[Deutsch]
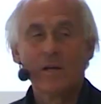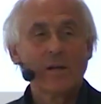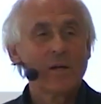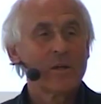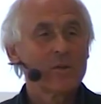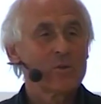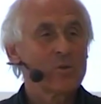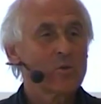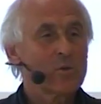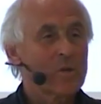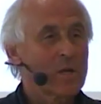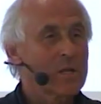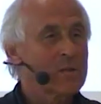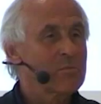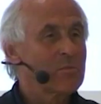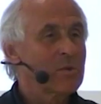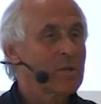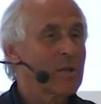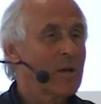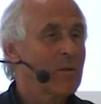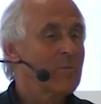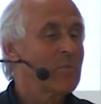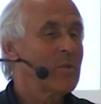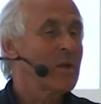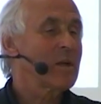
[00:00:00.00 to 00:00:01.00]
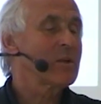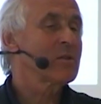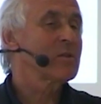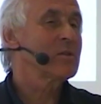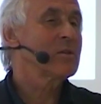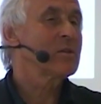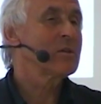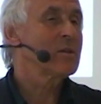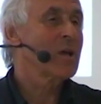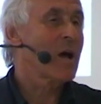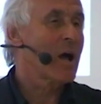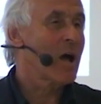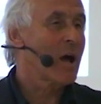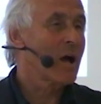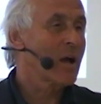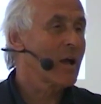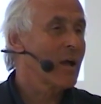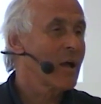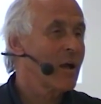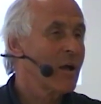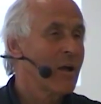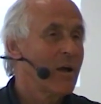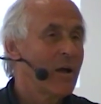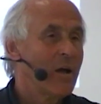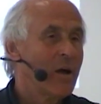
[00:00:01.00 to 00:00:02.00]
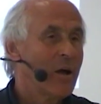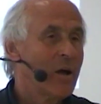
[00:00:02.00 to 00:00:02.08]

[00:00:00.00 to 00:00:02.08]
sodass man am nächsten Tag